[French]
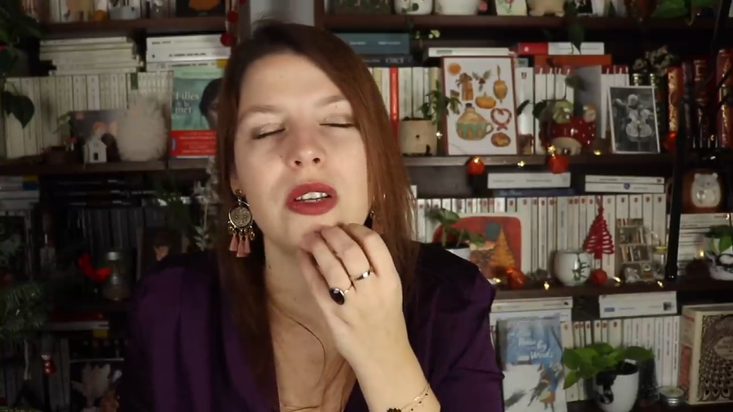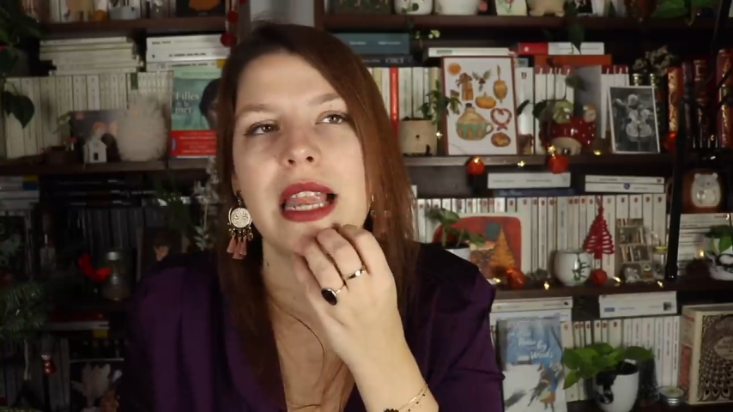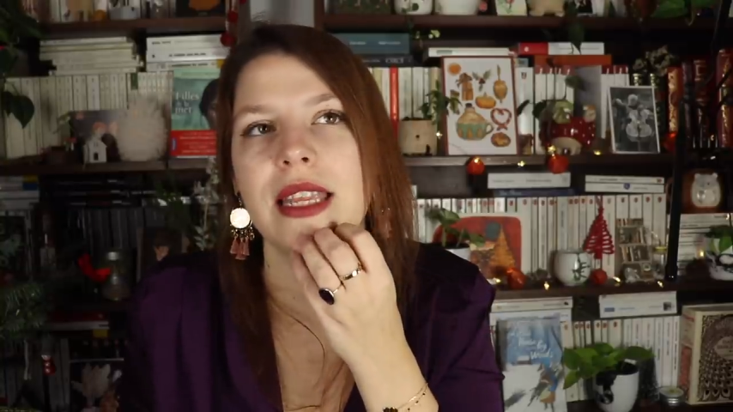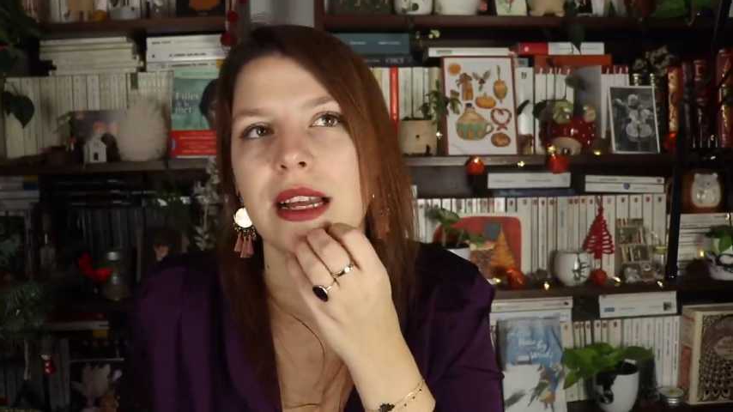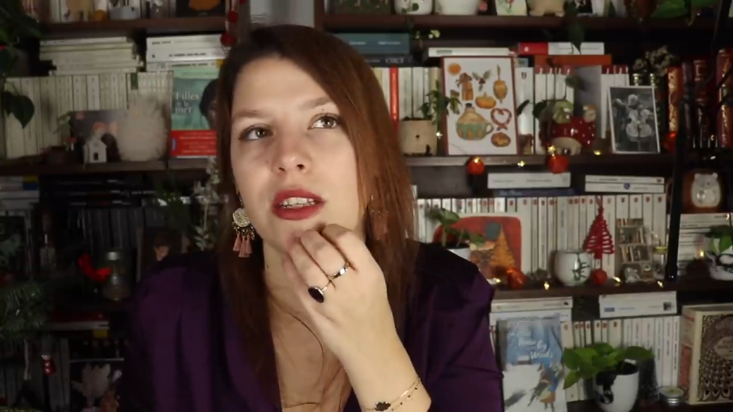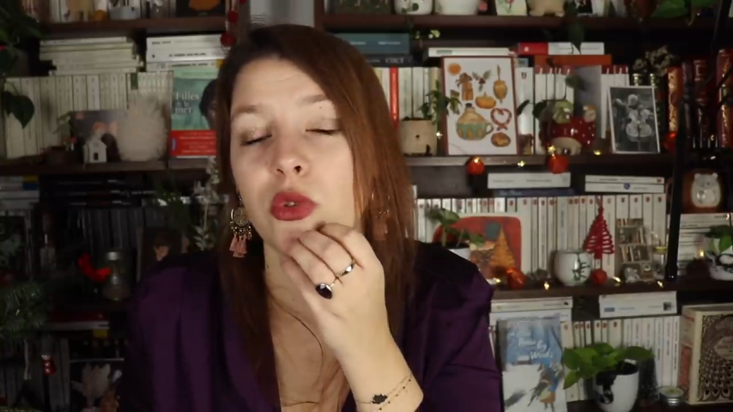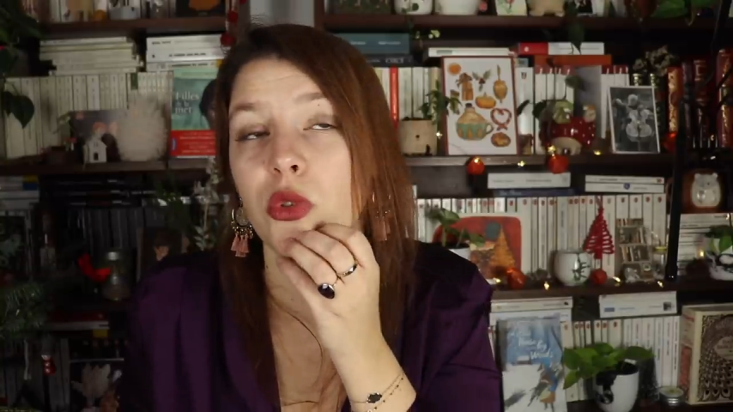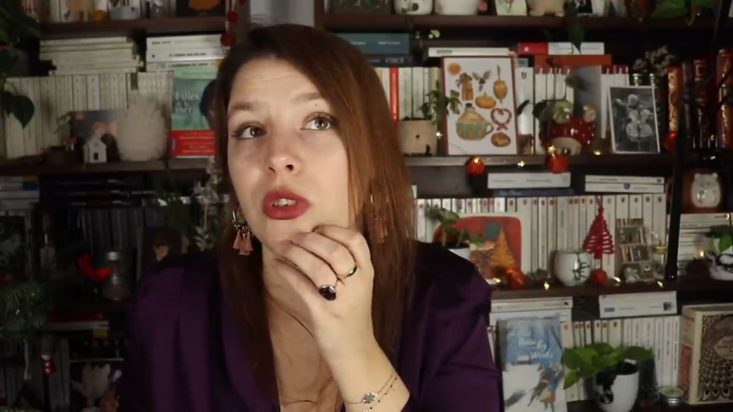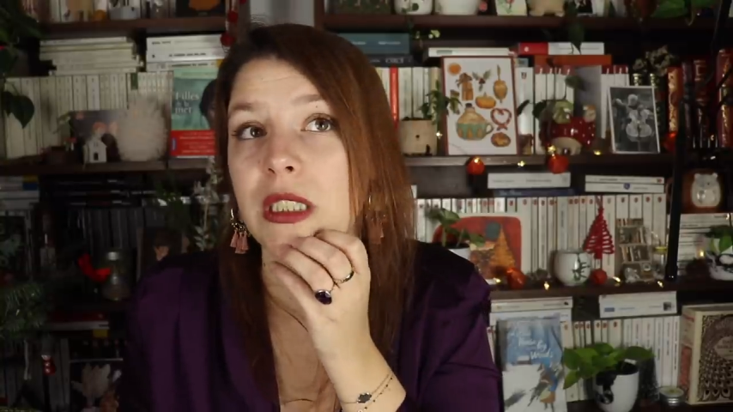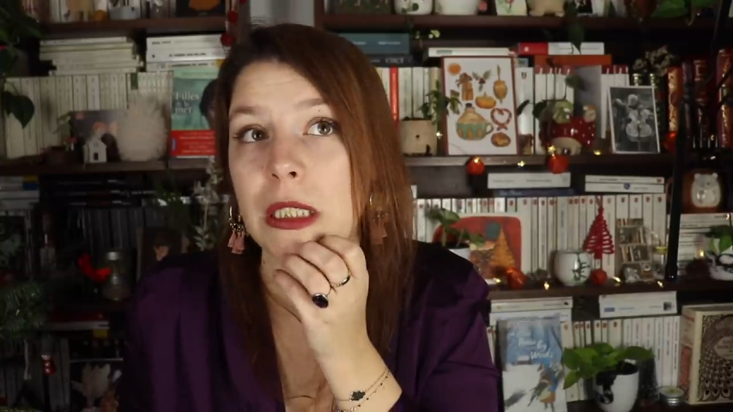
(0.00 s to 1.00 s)
la littérature
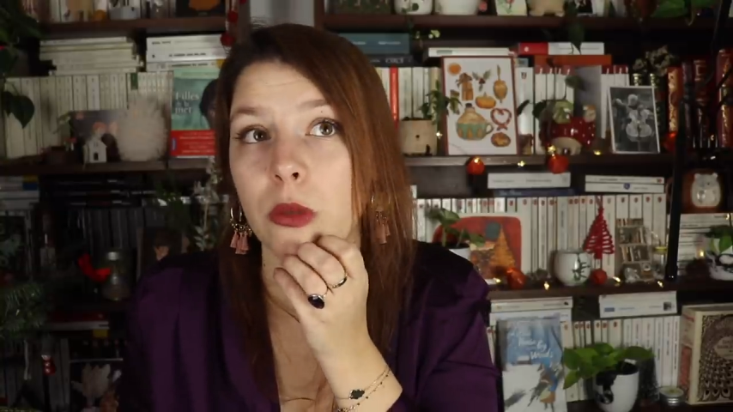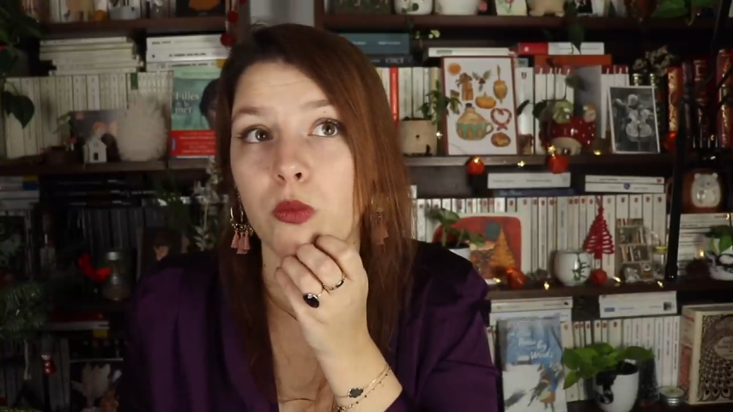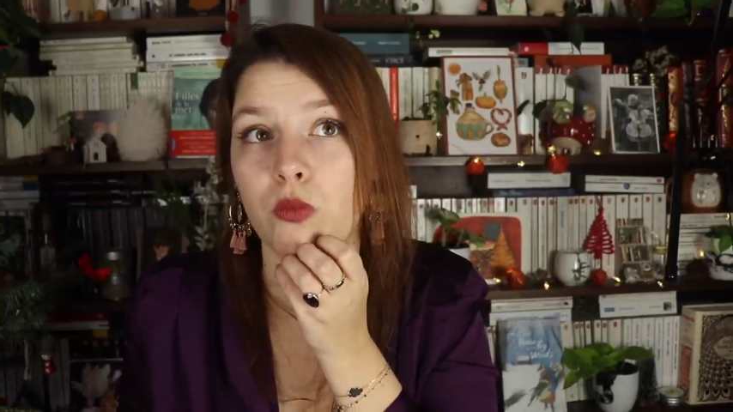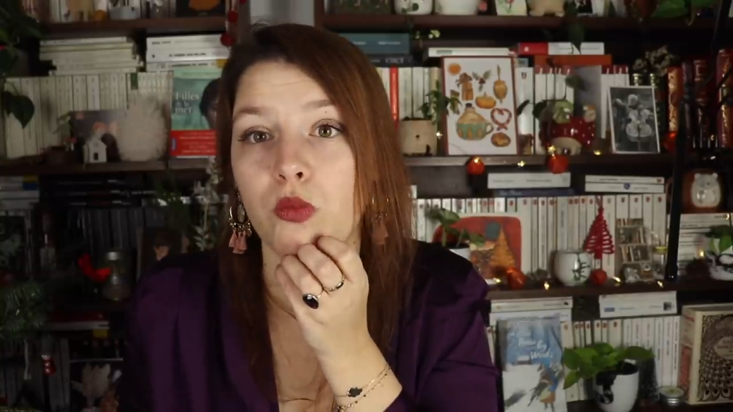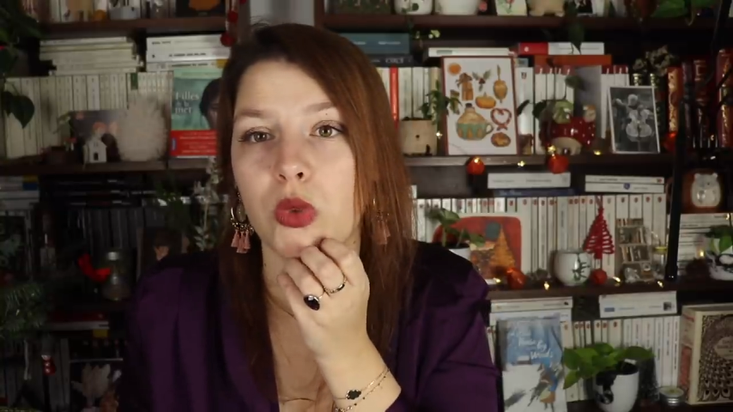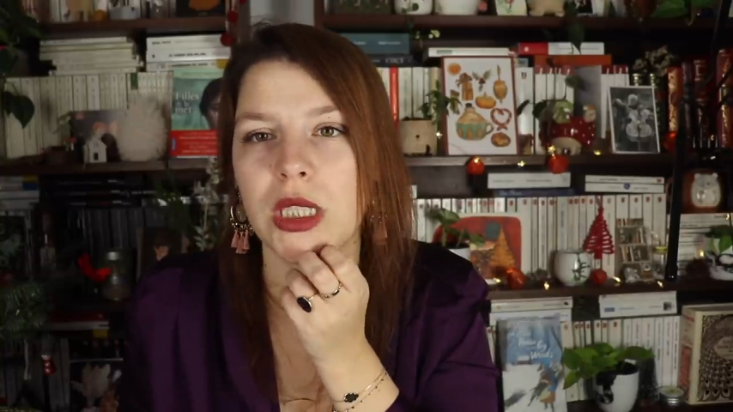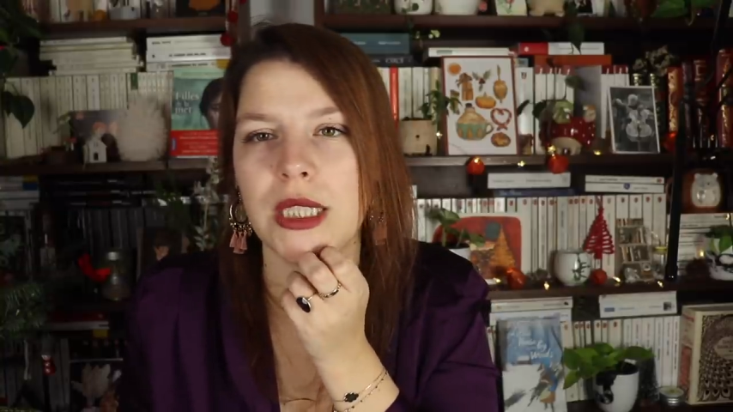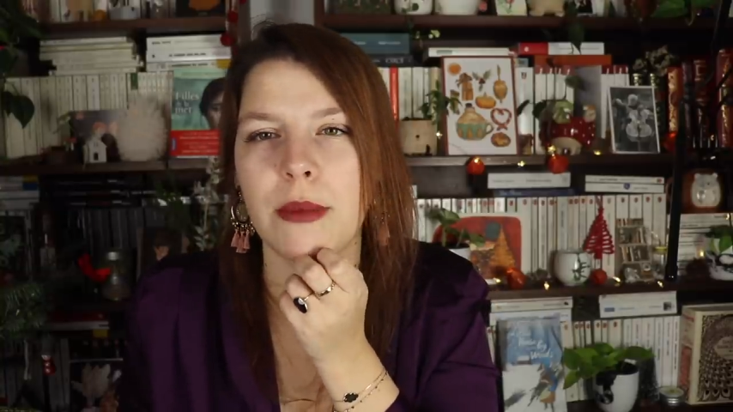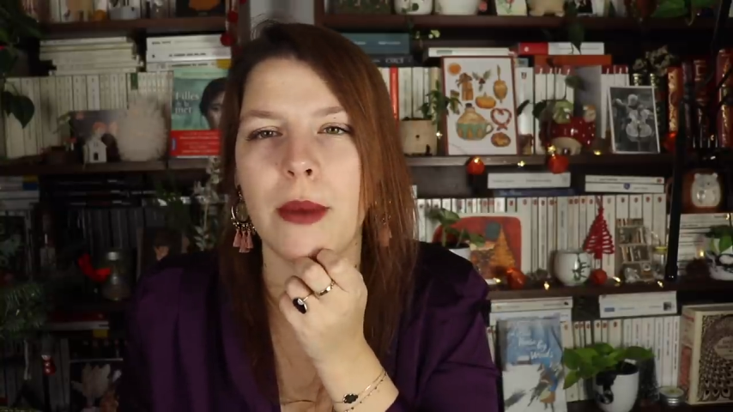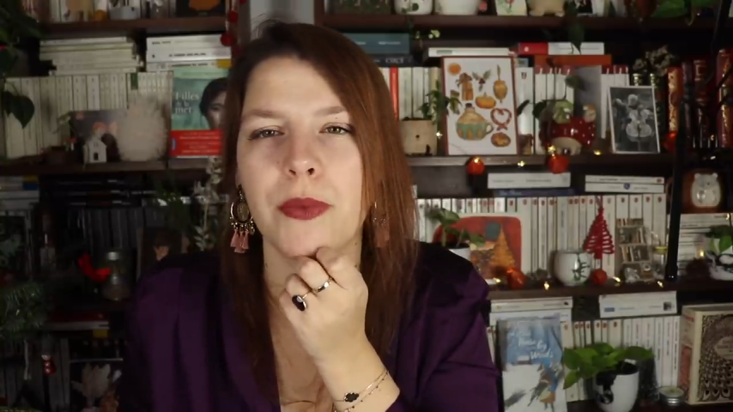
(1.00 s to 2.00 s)
gothique on ne
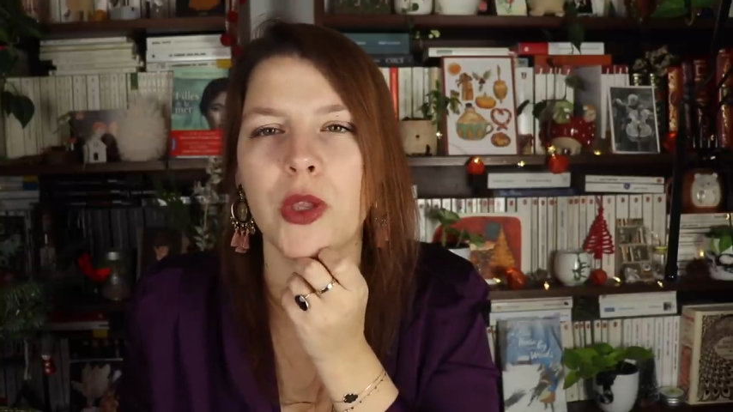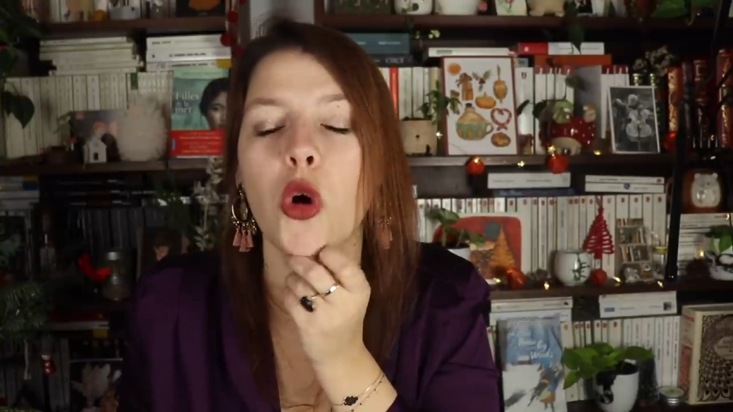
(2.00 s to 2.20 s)
sait pas.